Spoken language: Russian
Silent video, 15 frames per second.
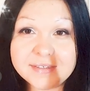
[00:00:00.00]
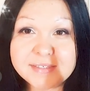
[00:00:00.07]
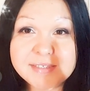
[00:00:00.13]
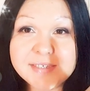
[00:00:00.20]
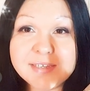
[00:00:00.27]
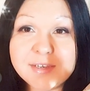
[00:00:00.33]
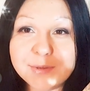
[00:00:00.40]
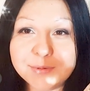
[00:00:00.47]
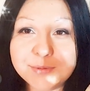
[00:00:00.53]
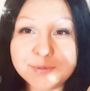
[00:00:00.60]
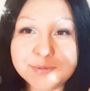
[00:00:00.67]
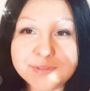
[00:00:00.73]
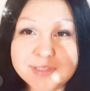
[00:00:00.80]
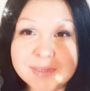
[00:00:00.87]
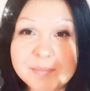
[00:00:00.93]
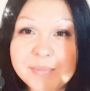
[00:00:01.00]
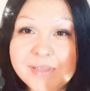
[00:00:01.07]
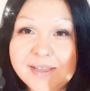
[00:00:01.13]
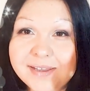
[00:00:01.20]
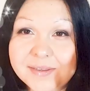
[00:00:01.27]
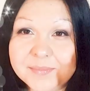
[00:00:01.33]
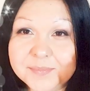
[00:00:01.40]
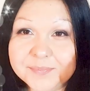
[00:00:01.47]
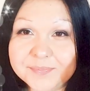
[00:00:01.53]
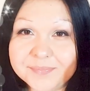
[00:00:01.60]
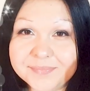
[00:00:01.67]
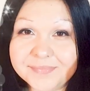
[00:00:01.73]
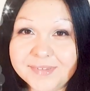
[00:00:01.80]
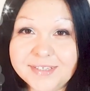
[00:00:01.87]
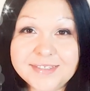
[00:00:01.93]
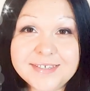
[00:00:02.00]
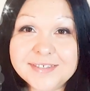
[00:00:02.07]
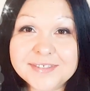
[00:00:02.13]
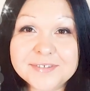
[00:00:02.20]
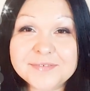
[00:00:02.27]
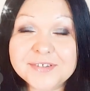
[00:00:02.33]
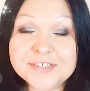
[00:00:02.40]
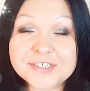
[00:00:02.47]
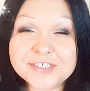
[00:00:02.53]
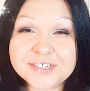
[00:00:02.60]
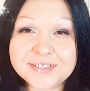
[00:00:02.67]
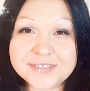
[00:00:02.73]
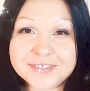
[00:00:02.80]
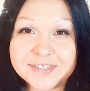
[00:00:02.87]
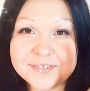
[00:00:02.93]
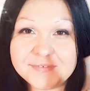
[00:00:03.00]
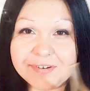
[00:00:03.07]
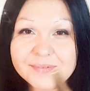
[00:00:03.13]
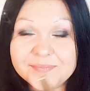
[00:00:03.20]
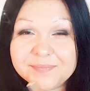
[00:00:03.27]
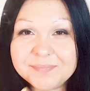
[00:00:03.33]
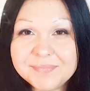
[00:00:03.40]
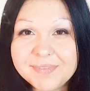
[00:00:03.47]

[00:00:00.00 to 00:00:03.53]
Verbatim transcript: Идиль Ю Саблайм. Идиль совершенства.